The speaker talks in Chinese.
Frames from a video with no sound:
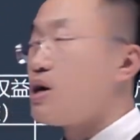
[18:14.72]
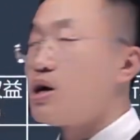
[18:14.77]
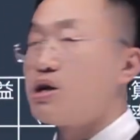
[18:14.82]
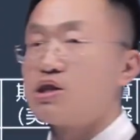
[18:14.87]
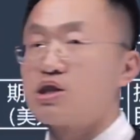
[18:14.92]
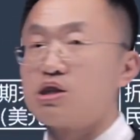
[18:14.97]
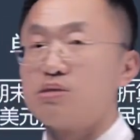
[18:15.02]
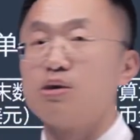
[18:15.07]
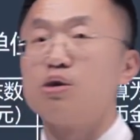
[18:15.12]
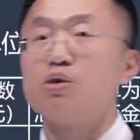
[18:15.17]

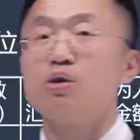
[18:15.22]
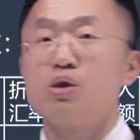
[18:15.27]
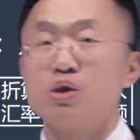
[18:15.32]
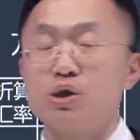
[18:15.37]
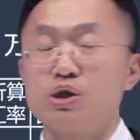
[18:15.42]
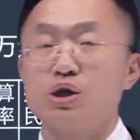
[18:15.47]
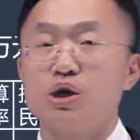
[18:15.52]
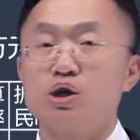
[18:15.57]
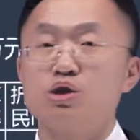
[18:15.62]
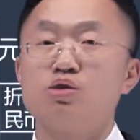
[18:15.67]
按什么汇
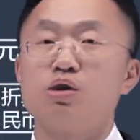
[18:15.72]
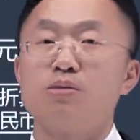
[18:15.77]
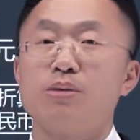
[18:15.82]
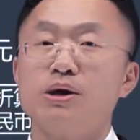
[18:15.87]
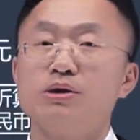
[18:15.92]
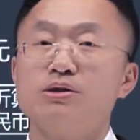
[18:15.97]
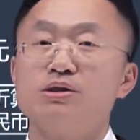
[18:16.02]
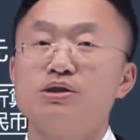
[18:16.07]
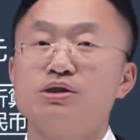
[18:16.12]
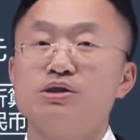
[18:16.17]
率折说
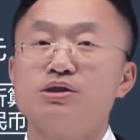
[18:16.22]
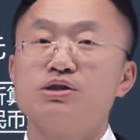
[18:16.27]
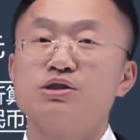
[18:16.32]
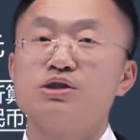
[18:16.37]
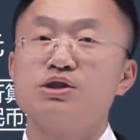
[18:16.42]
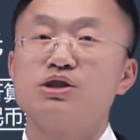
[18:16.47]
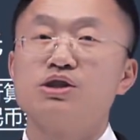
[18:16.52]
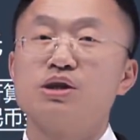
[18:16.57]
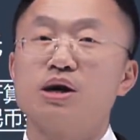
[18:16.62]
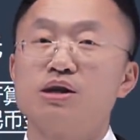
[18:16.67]
吧？
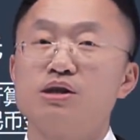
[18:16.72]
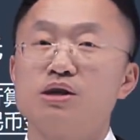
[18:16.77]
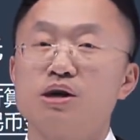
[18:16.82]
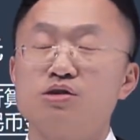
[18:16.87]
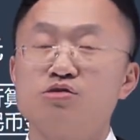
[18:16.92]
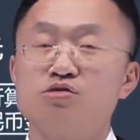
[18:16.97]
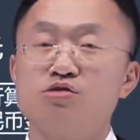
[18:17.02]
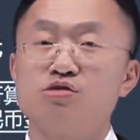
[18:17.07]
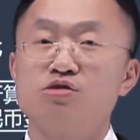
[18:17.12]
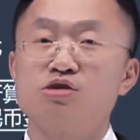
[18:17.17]
是按
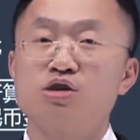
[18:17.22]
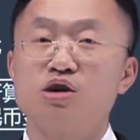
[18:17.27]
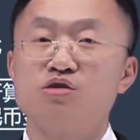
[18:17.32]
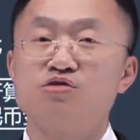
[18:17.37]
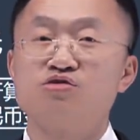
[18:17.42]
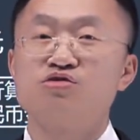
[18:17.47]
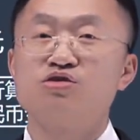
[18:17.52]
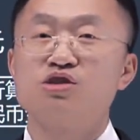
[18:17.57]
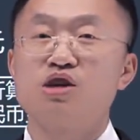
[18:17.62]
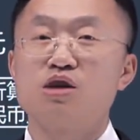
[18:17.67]
照资
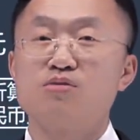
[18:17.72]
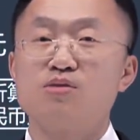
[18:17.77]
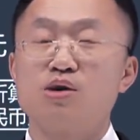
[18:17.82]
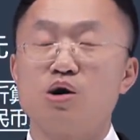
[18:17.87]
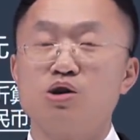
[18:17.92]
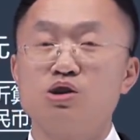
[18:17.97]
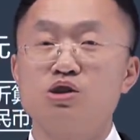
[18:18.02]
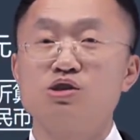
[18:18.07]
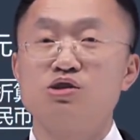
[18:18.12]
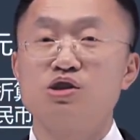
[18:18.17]
产负债
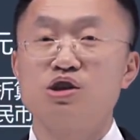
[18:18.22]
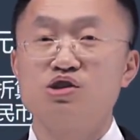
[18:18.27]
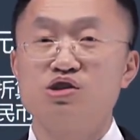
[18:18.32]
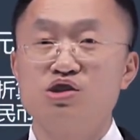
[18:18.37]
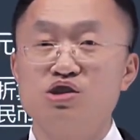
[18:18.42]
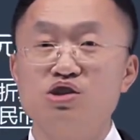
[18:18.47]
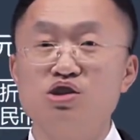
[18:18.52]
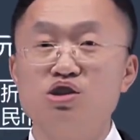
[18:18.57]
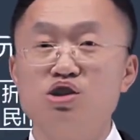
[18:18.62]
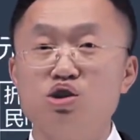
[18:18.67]
表日的
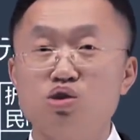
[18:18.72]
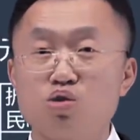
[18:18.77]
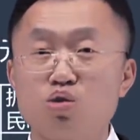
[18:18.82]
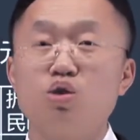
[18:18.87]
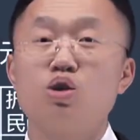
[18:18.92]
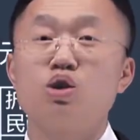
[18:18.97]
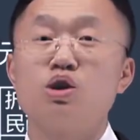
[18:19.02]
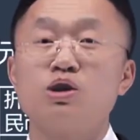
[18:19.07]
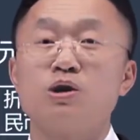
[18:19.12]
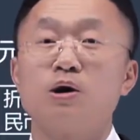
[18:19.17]
及其汇率